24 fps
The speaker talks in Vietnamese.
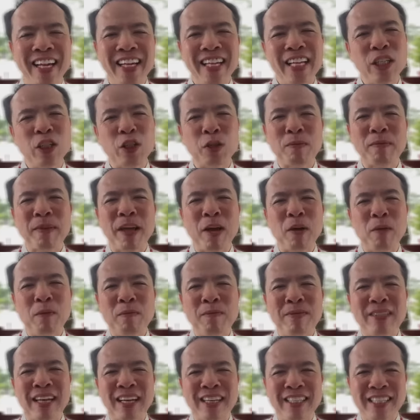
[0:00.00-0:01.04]
thế thì chúng ta
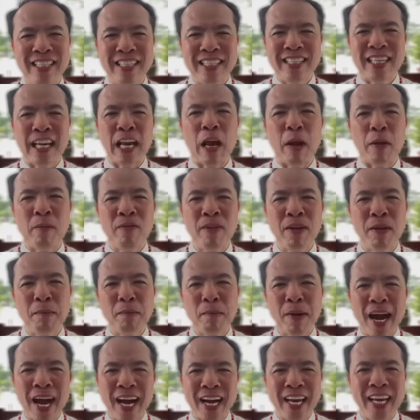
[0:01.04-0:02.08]
cũng sẽ chia sẻ
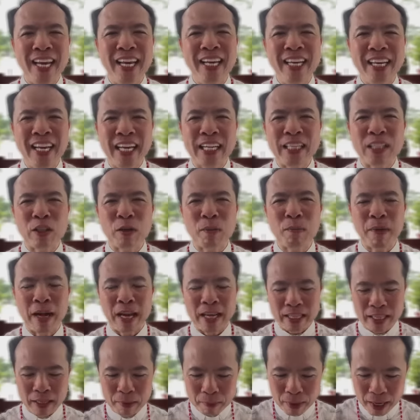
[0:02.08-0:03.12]
với ba cái ý này trong
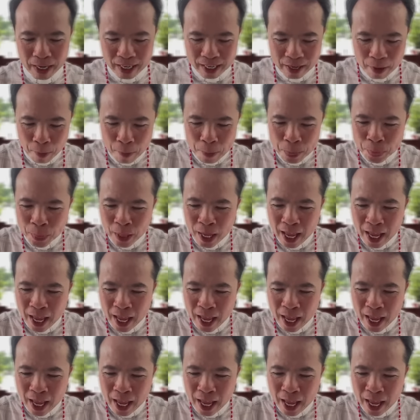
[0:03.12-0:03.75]
bài tin mừng